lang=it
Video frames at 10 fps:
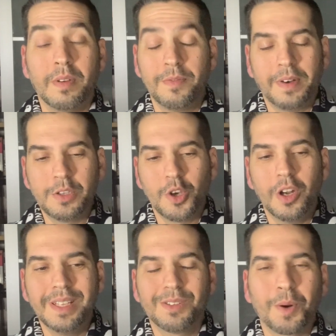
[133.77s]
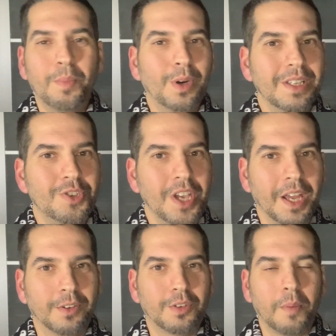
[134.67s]
Fagioli troppo
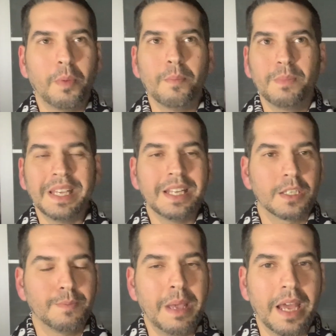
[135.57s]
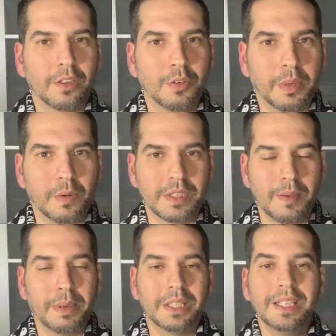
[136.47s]
leggero, troppo inesperto per queste
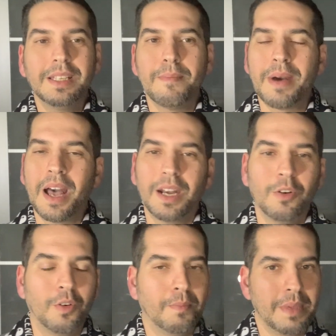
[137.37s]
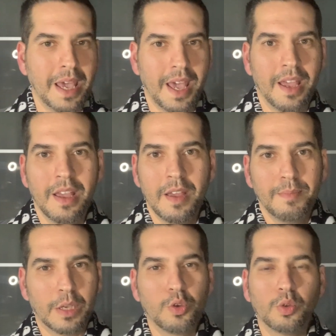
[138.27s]
partite, ma non mi è
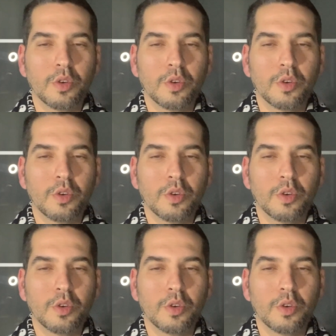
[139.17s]
piaciuto.